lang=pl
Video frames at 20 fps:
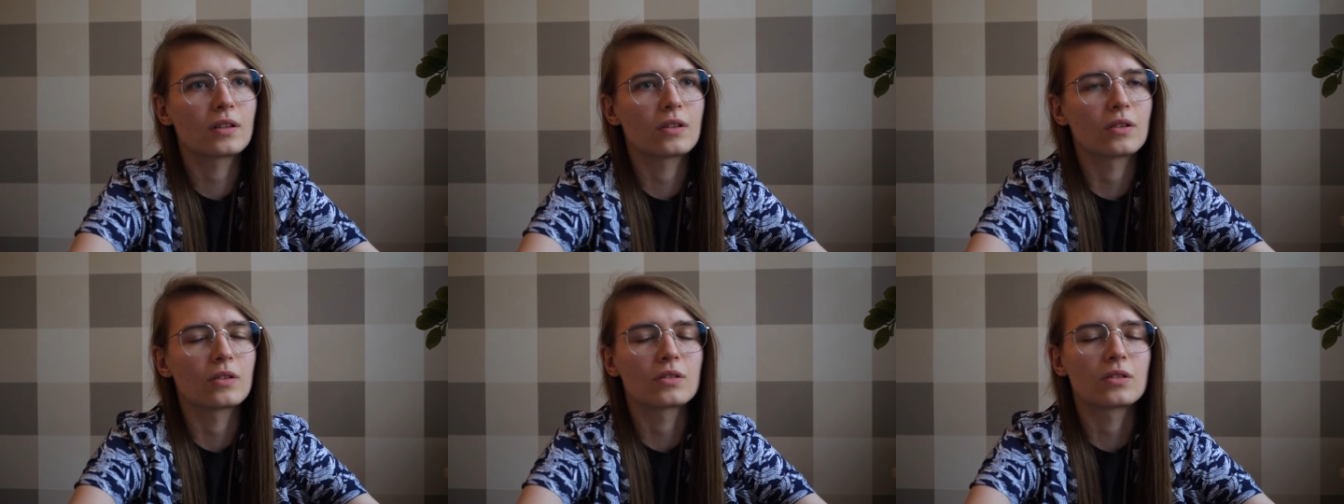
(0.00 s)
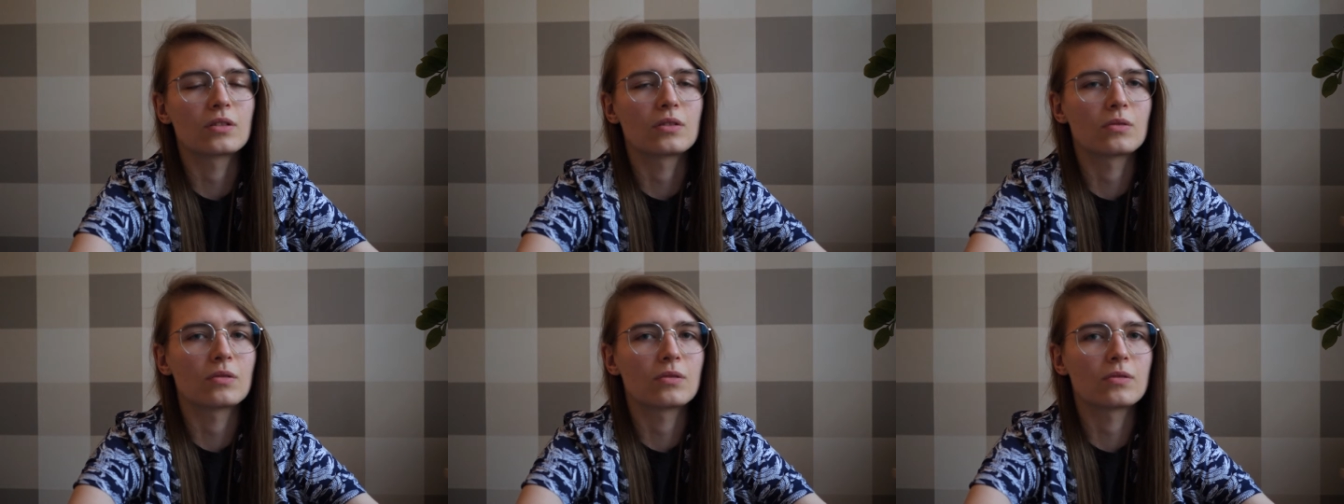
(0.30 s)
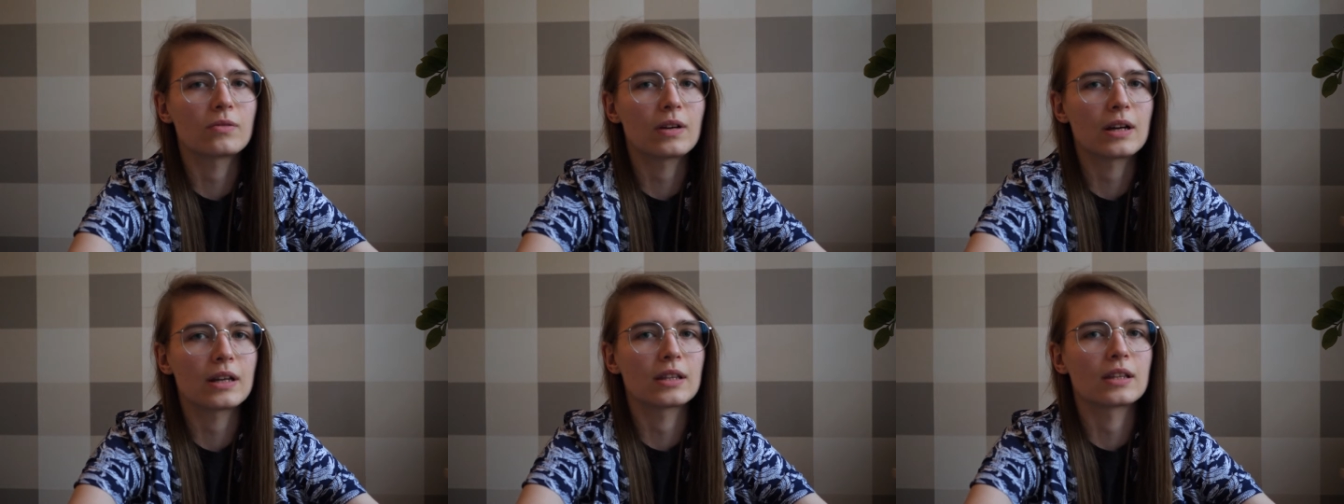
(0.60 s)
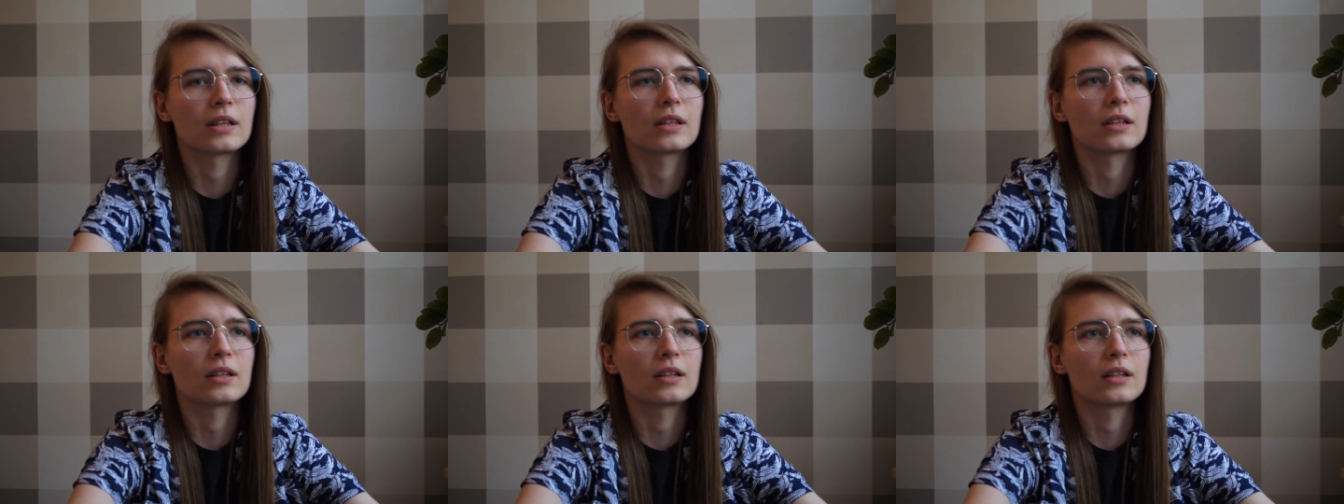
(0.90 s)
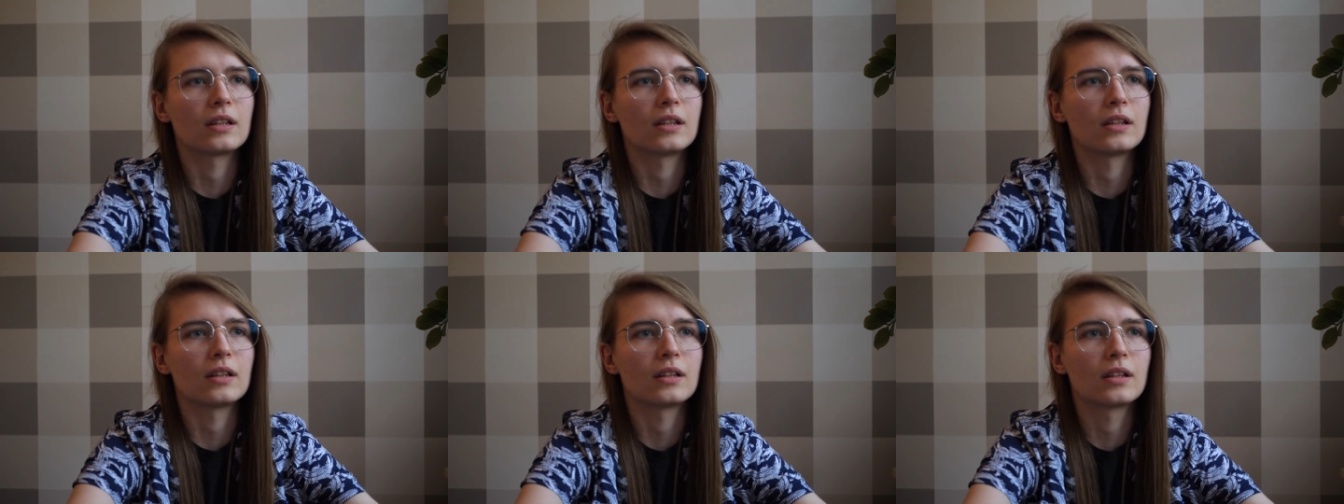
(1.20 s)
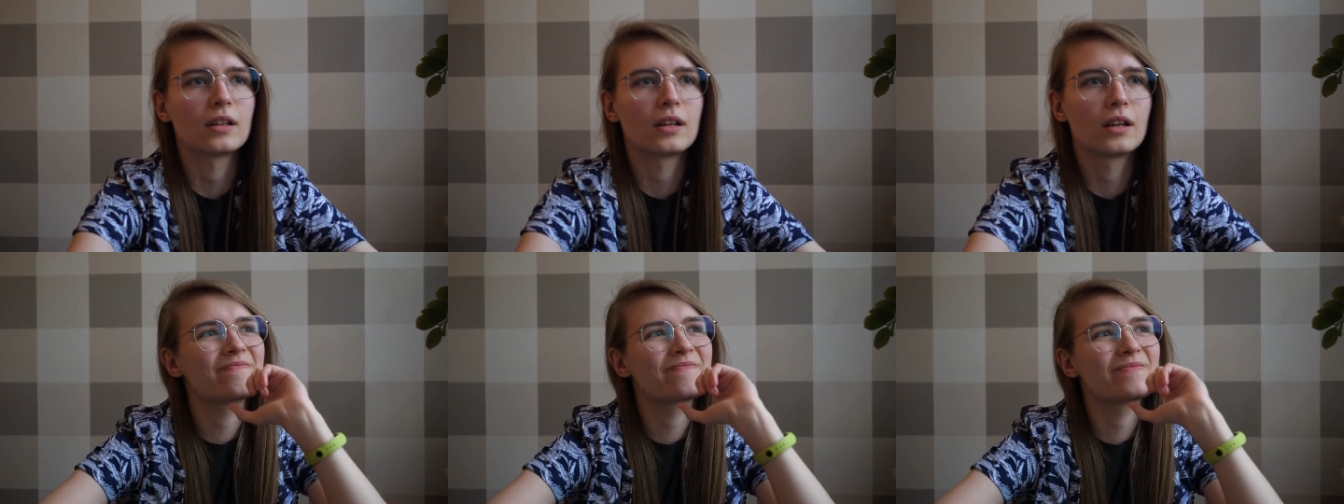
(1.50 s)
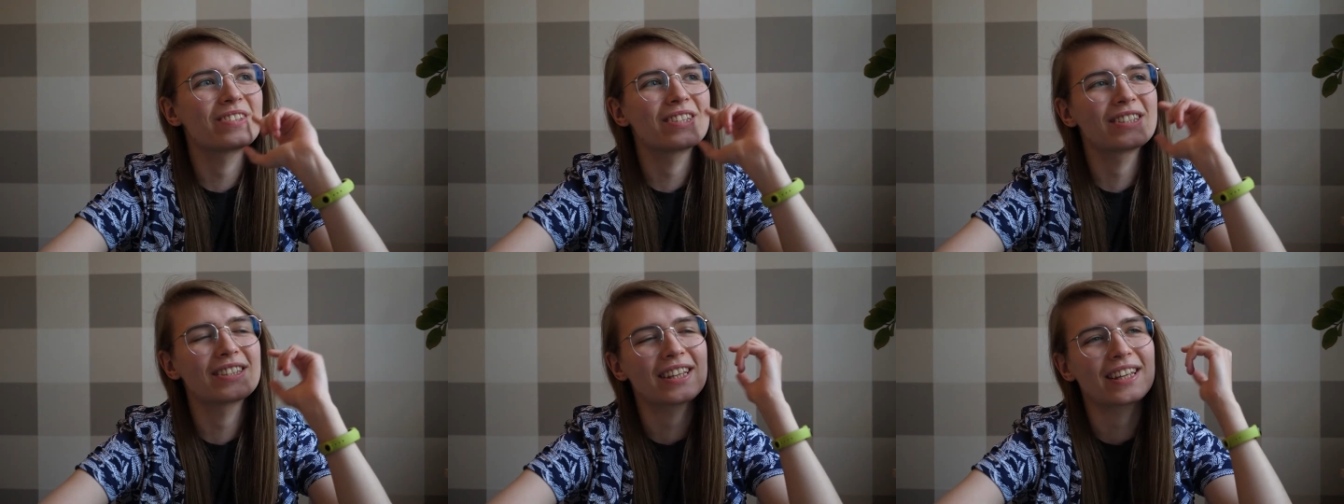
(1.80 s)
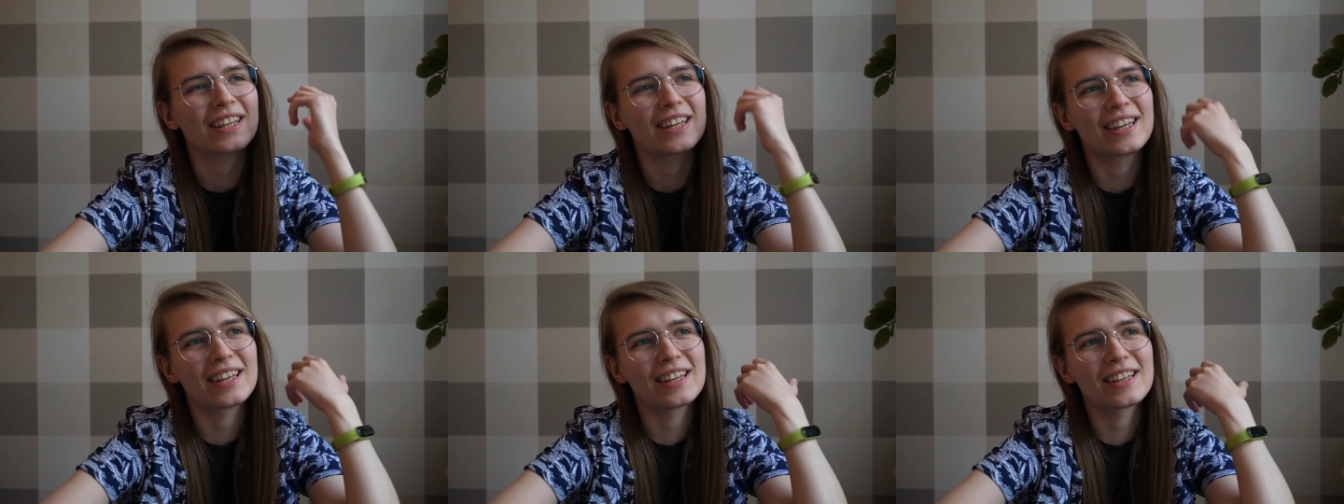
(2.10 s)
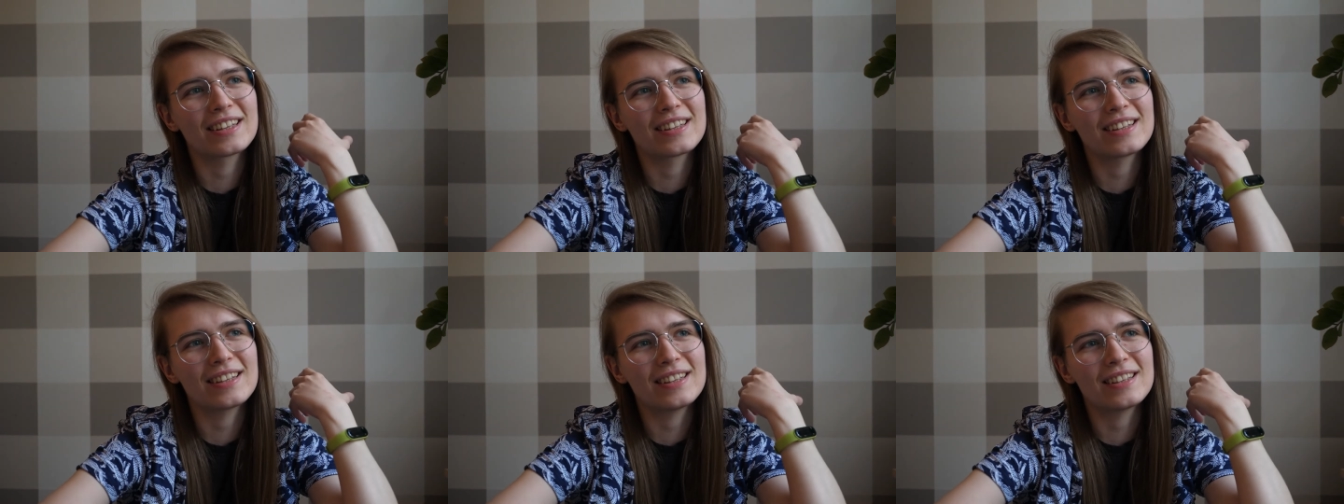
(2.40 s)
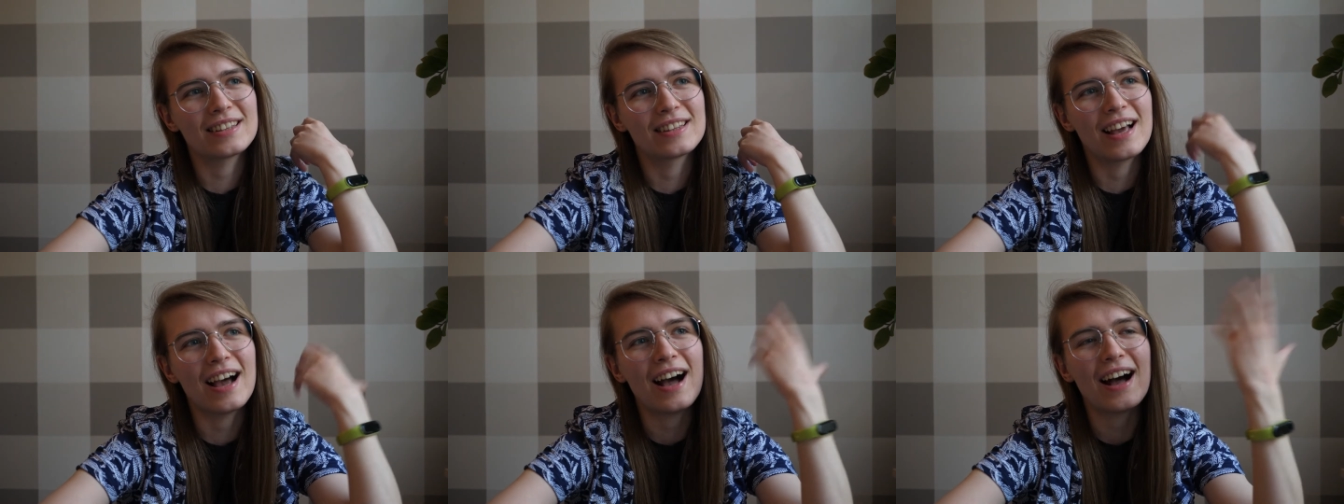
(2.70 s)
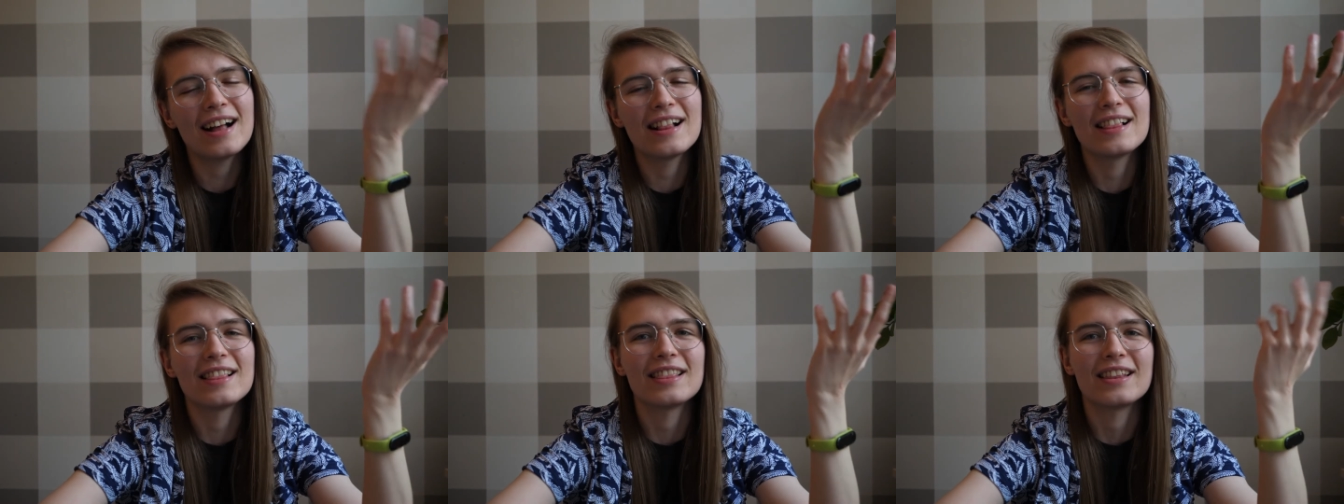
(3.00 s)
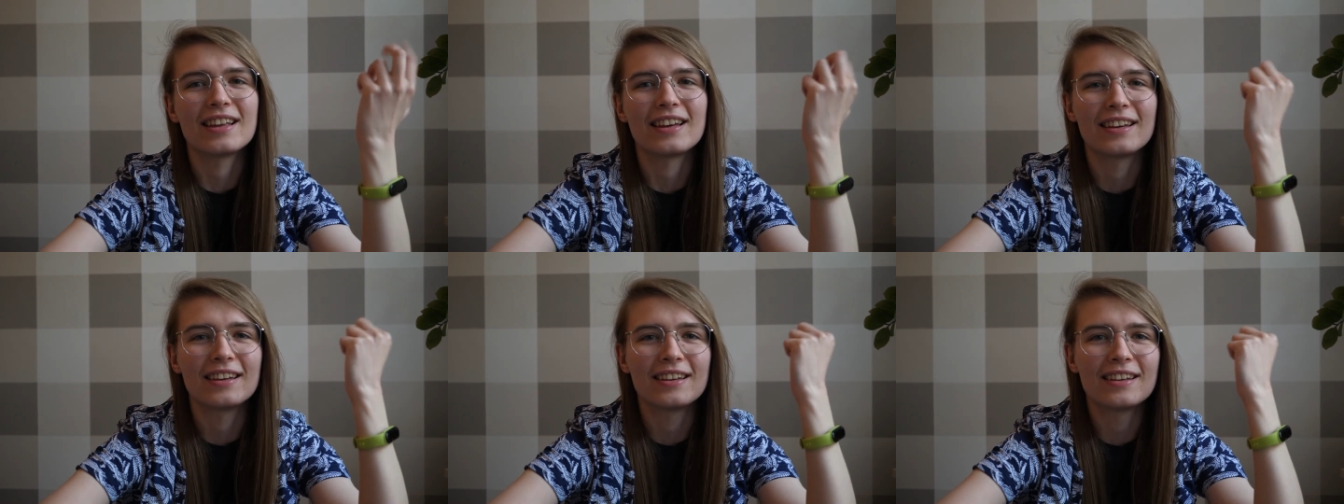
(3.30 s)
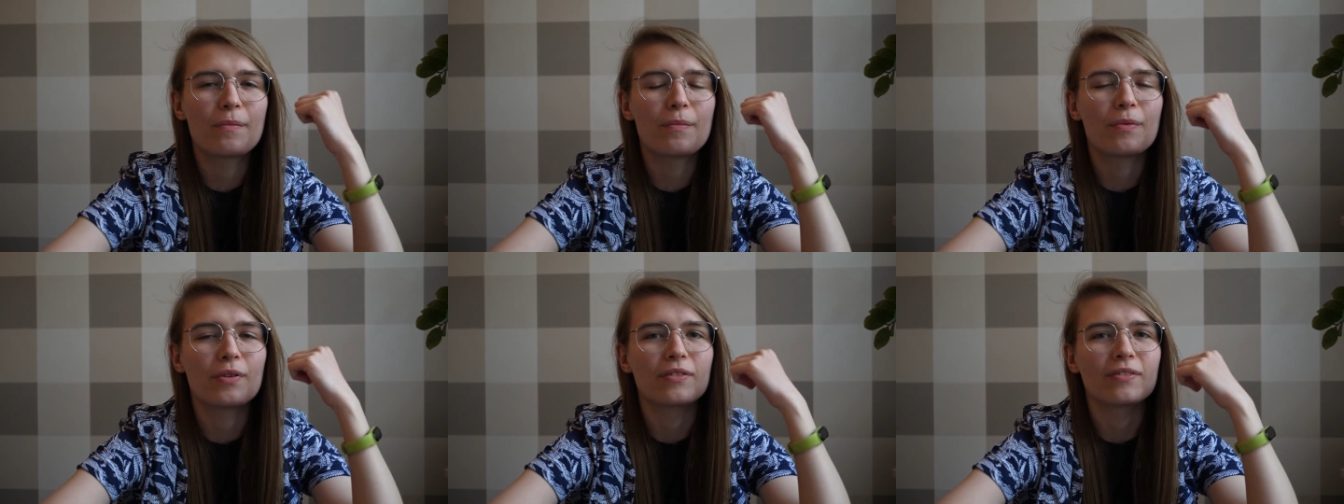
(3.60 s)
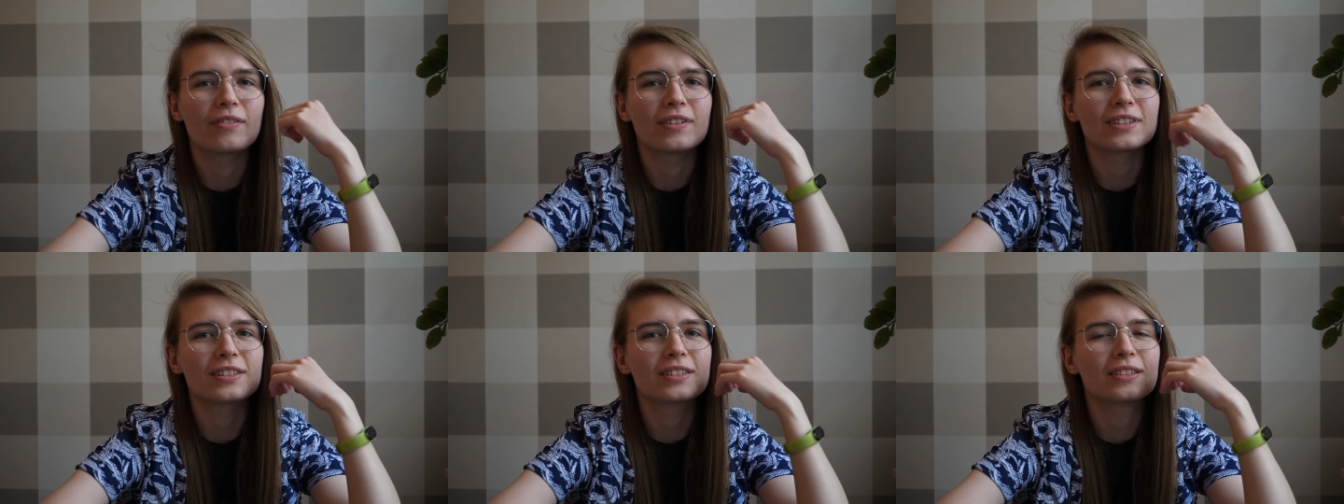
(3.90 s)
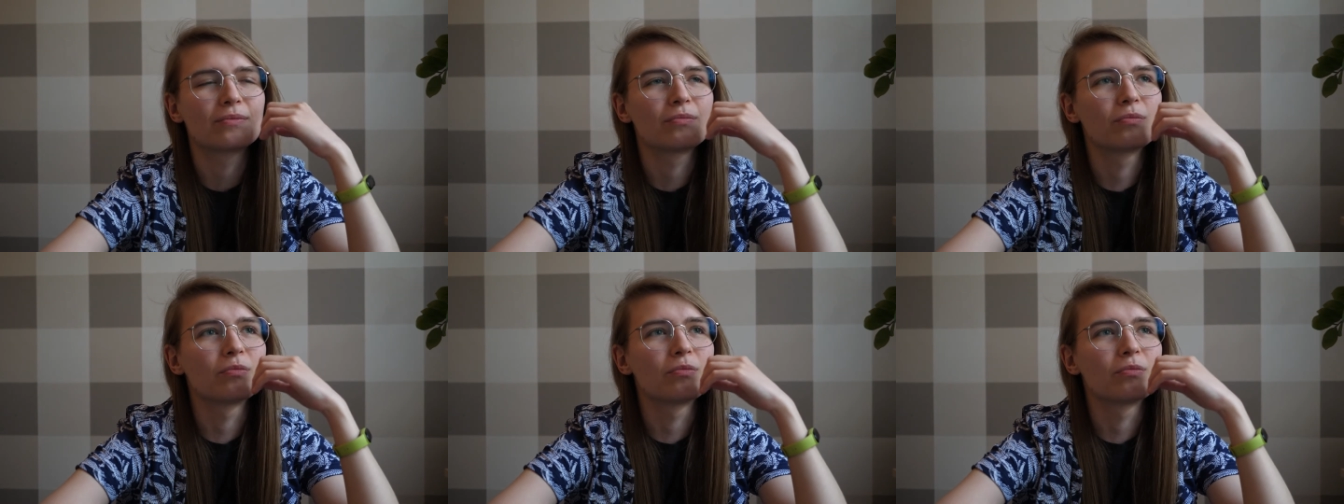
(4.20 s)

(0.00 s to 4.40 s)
kontynuowane i to jest takie idealne, ponieważ